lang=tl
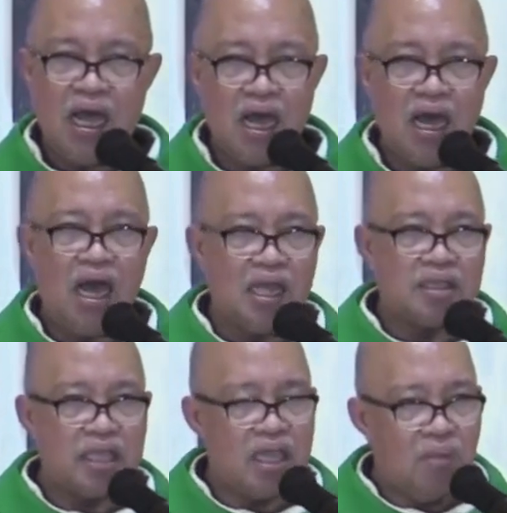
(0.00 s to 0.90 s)
ating
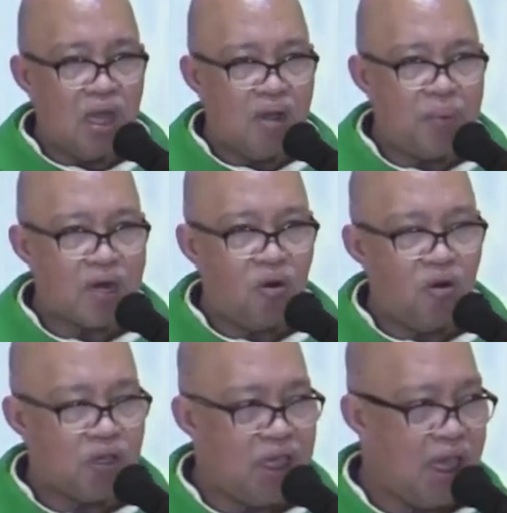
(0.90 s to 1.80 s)
mga
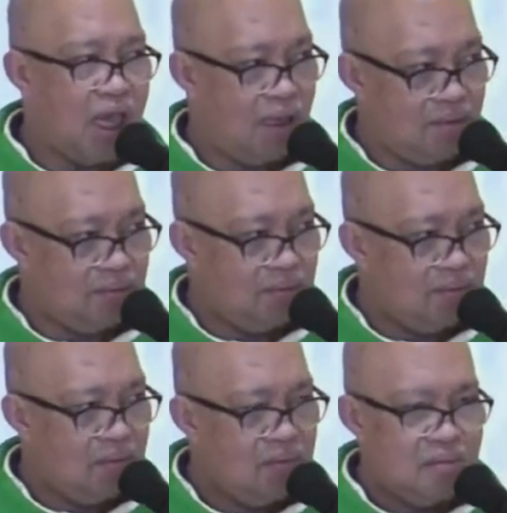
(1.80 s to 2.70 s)
parokya,
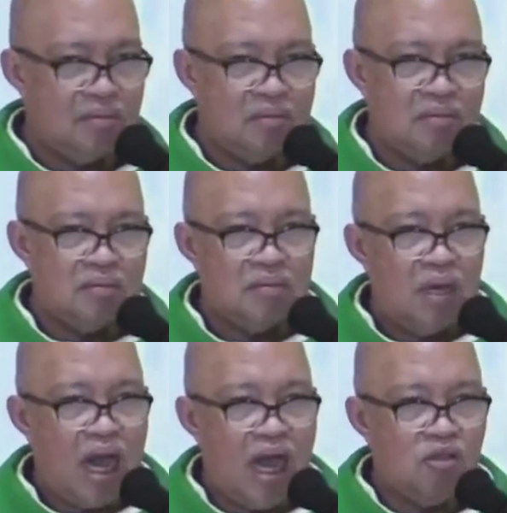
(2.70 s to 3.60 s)

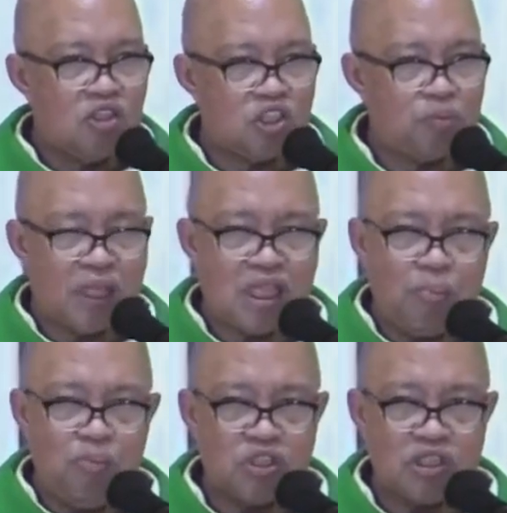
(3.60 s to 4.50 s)
halos
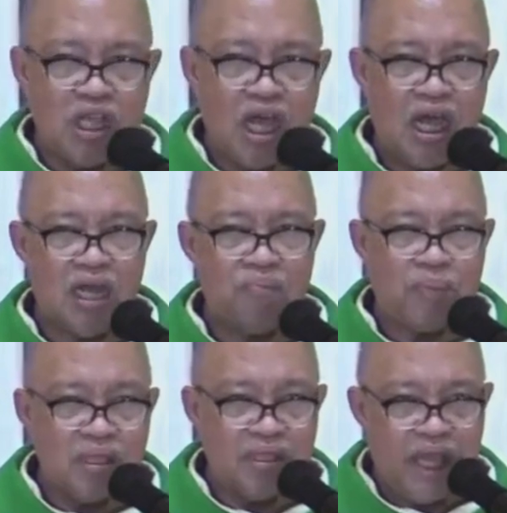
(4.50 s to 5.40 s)
patapos na ang
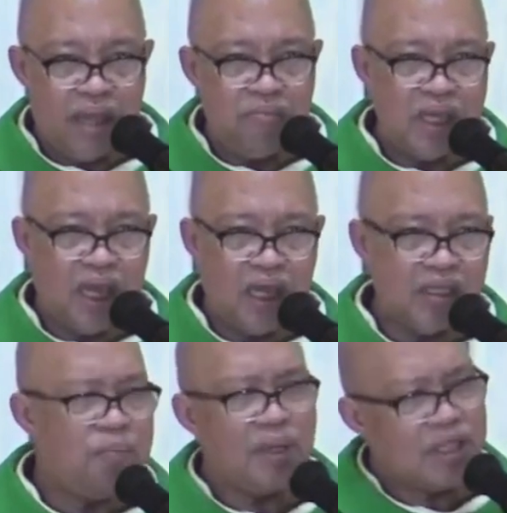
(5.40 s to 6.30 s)
pandemya. Hindi
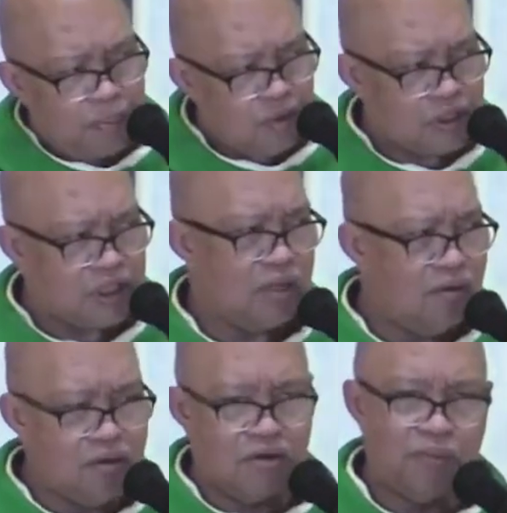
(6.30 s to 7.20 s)
pa tapos
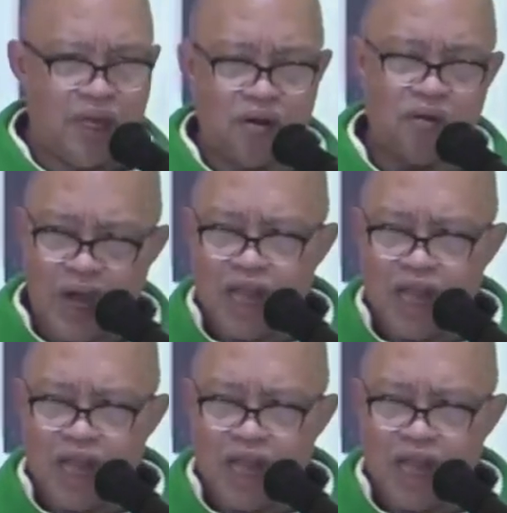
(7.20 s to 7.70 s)
siguro, pero halos